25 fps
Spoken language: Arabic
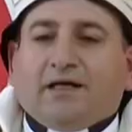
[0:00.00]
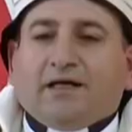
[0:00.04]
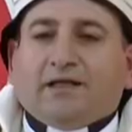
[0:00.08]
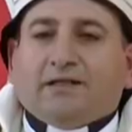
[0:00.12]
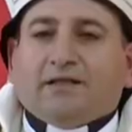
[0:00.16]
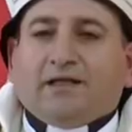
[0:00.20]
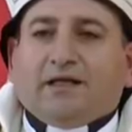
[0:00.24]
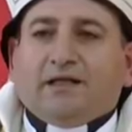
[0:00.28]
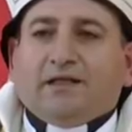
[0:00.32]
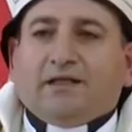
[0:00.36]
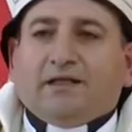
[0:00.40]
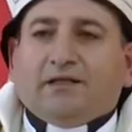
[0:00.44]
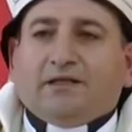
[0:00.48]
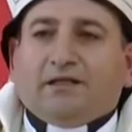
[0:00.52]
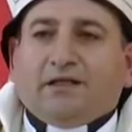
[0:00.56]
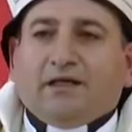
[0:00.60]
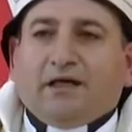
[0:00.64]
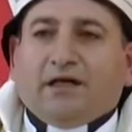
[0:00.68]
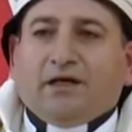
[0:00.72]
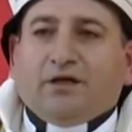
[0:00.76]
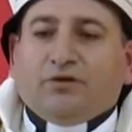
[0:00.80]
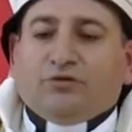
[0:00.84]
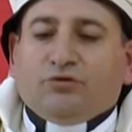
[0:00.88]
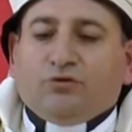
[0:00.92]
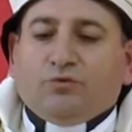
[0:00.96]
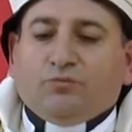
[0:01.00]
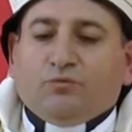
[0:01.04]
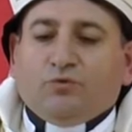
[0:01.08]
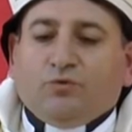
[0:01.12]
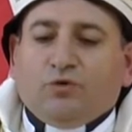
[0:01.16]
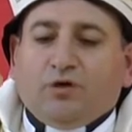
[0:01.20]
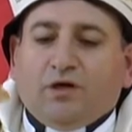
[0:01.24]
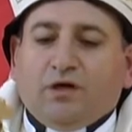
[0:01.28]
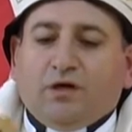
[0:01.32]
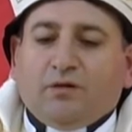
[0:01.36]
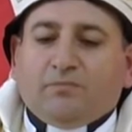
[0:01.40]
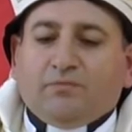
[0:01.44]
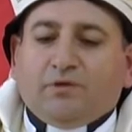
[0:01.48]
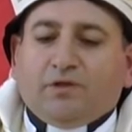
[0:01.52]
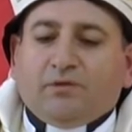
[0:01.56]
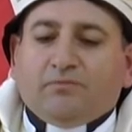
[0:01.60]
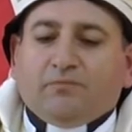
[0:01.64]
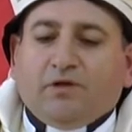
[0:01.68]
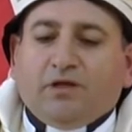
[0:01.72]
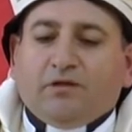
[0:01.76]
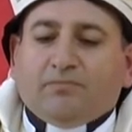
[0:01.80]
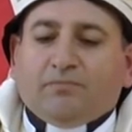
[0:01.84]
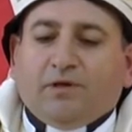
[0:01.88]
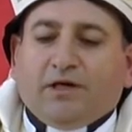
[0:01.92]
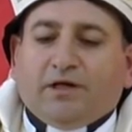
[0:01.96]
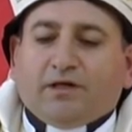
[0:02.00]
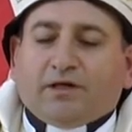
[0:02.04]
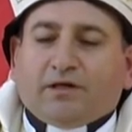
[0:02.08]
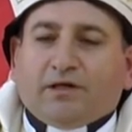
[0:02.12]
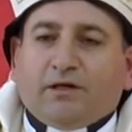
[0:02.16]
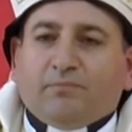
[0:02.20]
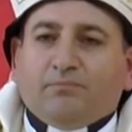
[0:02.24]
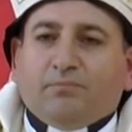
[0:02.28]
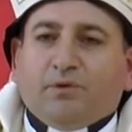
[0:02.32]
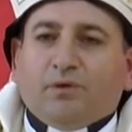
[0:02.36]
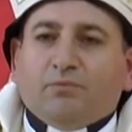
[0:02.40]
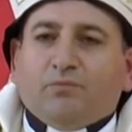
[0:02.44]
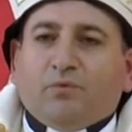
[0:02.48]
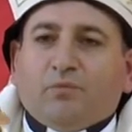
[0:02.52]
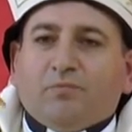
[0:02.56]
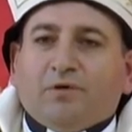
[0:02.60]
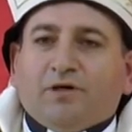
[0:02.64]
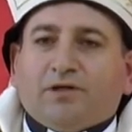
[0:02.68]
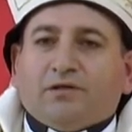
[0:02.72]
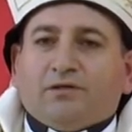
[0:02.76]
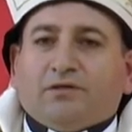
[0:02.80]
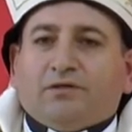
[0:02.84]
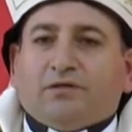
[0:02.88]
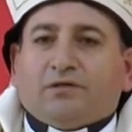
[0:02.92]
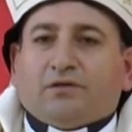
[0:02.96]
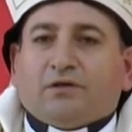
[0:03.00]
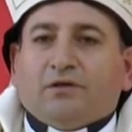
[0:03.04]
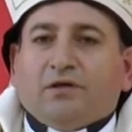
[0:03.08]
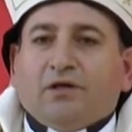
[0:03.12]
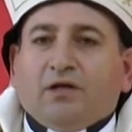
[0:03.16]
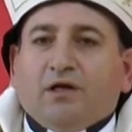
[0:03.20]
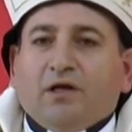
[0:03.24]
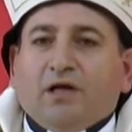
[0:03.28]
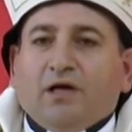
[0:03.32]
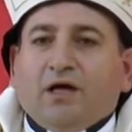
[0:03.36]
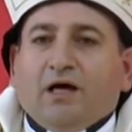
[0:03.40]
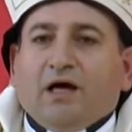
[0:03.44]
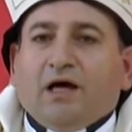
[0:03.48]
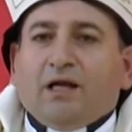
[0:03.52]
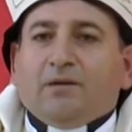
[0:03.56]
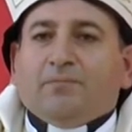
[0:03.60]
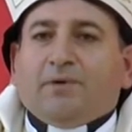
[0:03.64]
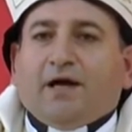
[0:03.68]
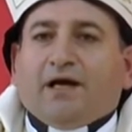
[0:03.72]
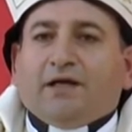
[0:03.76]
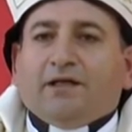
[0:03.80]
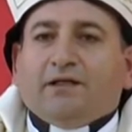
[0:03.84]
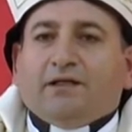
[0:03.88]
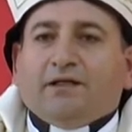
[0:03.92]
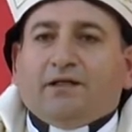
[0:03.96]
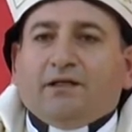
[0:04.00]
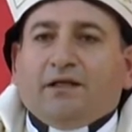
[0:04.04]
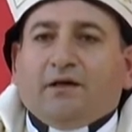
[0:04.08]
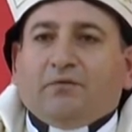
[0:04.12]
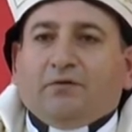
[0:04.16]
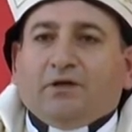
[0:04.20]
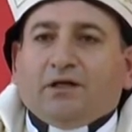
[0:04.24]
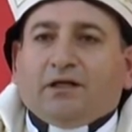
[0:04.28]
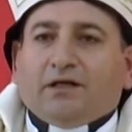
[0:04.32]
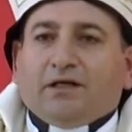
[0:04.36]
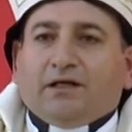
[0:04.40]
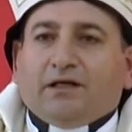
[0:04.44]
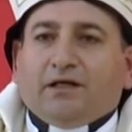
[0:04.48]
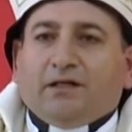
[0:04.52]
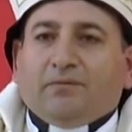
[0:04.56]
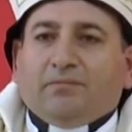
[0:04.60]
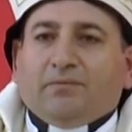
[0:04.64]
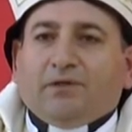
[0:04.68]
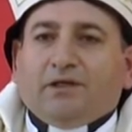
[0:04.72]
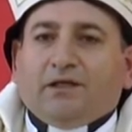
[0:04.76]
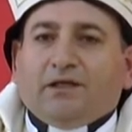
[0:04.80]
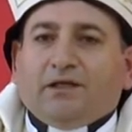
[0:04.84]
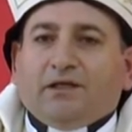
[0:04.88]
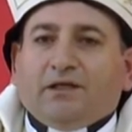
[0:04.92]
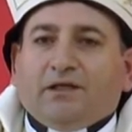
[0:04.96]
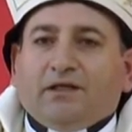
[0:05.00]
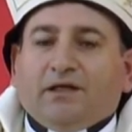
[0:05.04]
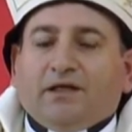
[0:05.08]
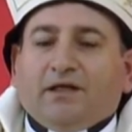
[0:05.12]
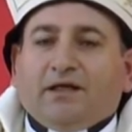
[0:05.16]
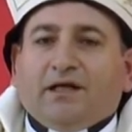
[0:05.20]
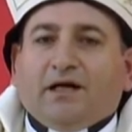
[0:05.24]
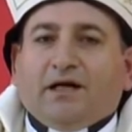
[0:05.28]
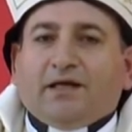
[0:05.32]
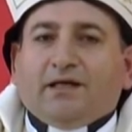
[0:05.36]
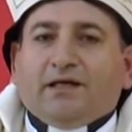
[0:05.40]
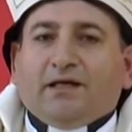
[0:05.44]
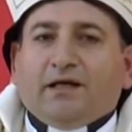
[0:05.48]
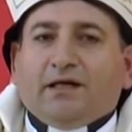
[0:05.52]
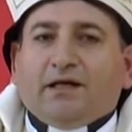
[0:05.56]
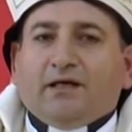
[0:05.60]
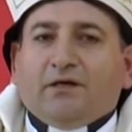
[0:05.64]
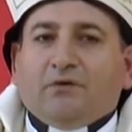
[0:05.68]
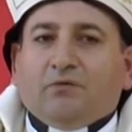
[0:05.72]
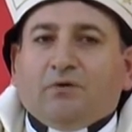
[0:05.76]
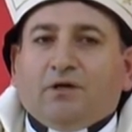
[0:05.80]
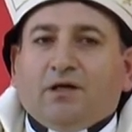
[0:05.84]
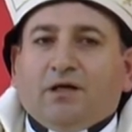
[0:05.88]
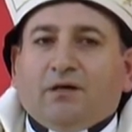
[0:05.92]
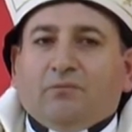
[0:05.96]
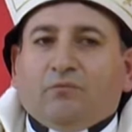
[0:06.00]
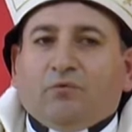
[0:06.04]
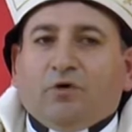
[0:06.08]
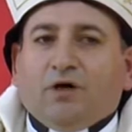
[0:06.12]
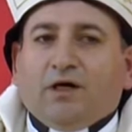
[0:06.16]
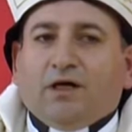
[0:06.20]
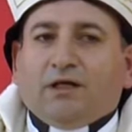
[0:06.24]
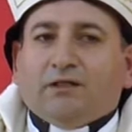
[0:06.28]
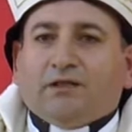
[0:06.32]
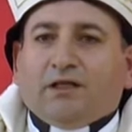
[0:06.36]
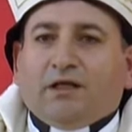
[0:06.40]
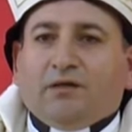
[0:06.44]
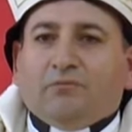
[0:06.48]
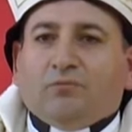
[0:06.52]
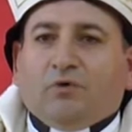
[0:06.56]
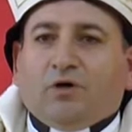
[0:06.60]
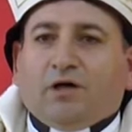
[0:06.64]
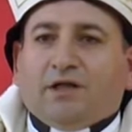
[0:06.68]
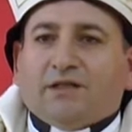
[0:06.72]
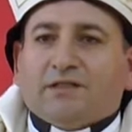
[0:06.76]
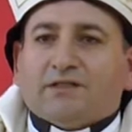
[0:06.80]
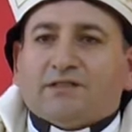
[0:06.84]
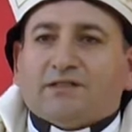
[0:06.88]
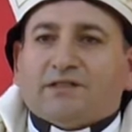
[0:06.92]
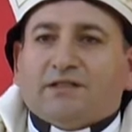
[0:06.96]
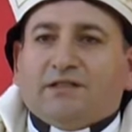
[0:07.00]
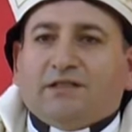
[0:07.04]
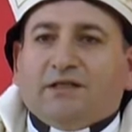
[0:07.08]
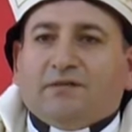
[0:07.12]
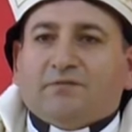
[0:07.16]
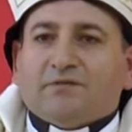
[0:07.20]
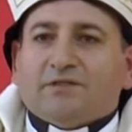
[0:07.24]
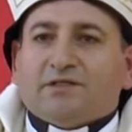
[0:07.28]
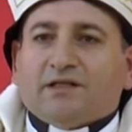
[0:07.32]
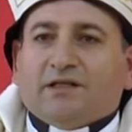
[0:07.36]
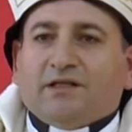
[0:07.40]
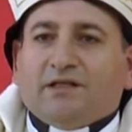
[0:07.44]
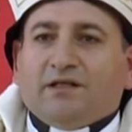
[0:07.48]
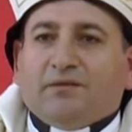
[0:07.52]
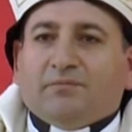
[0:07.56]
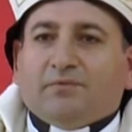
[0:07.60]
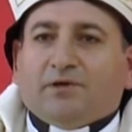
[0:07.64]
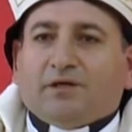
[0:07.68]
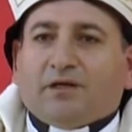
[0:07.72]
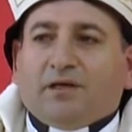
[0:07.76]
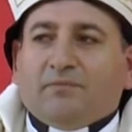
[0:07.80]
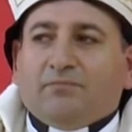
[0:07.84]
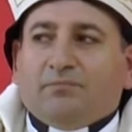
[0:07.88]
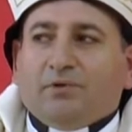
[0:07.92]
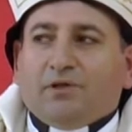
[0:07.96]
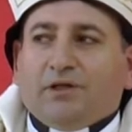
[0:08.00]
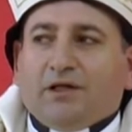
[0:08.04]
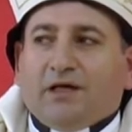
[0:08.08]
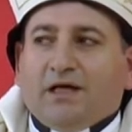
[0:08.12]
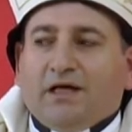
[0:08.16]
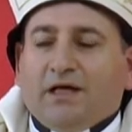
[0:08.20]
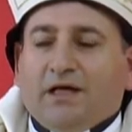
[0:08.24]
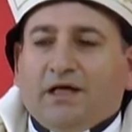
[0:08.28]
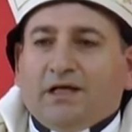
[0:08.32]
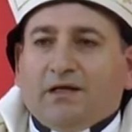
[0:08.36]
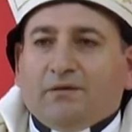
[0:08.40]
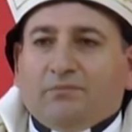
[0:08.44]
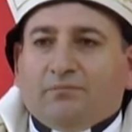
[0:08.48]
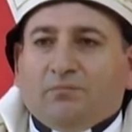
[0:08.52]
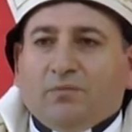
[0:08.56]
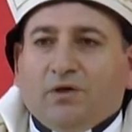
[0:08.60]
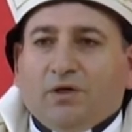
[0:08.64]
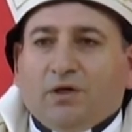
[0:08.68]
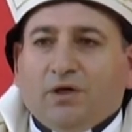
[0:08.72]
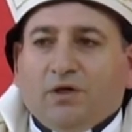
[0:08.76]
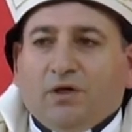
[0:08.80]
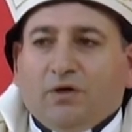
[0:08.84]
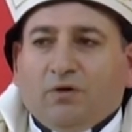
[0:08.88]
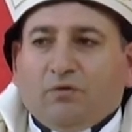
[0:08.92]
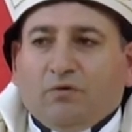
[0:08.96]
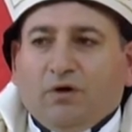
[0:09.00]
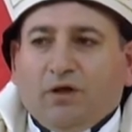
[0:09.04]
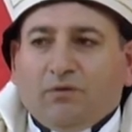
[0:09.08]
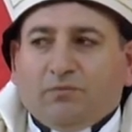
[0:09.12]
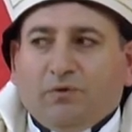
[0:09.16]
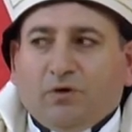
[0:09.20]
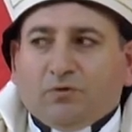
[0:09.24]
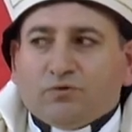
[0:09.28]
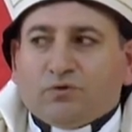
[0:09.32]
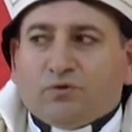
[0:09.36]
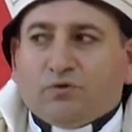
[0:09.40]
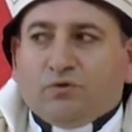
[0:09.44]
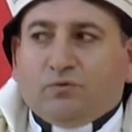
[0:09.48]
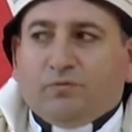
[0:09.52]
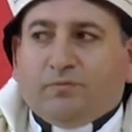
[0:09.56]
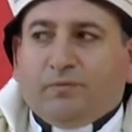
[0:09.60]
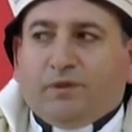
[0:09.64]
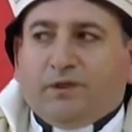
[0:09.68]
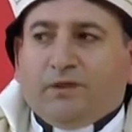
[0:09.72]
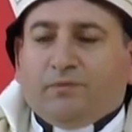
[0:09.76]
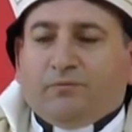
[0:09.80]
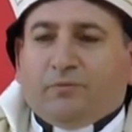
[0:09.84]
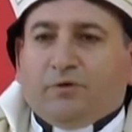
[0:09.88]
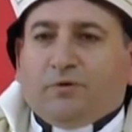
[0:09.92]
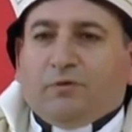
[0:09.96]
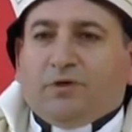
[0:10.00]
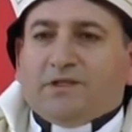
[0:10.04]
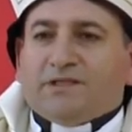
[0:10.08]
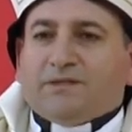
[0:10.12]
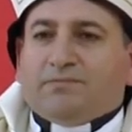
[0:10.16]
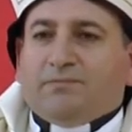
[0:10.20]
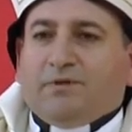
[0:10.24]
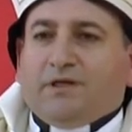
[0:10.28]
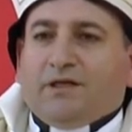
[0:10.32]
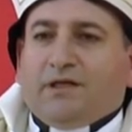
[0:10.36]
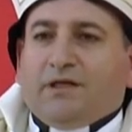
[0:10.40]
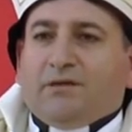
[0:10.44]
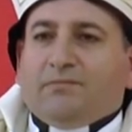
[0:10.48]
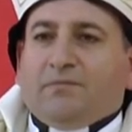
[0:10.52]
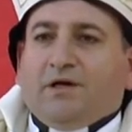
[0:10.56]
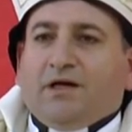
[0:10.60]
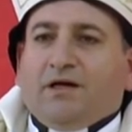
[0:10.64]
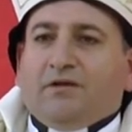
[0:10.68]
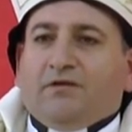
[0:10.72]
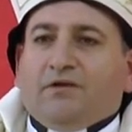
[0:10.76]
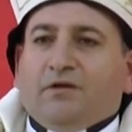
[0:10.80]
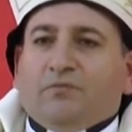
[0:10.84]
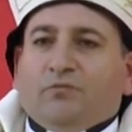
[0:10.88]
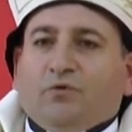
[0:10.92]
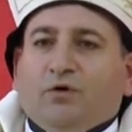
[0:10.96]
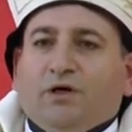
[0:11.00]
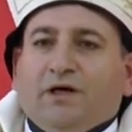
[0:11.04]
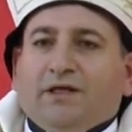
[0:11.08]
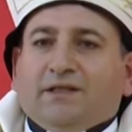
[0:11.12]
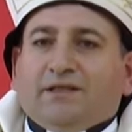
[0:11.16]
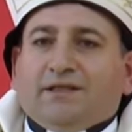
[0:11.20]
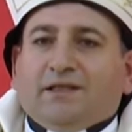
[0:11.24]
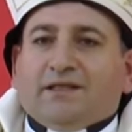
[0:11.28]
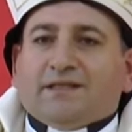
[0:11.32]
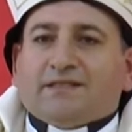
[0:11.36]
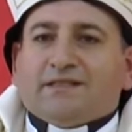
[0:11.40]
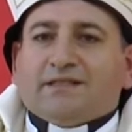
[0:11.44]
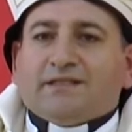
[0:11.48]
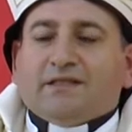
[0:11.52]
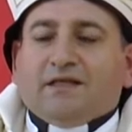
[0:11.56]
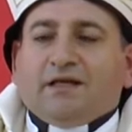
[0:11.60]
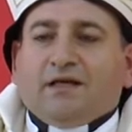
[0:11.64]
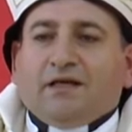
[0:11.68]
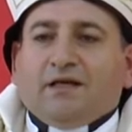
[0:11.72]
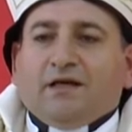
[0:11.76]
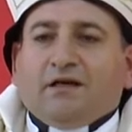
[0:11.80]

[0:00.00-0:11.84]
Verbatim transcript: وفي ذات السياق ودع المطران دردر رعيته في عمان بعد انتخابه أسقفا على البصرة والخليج ليتسلم مهامه من بعده في عمان الأب ثائر عباس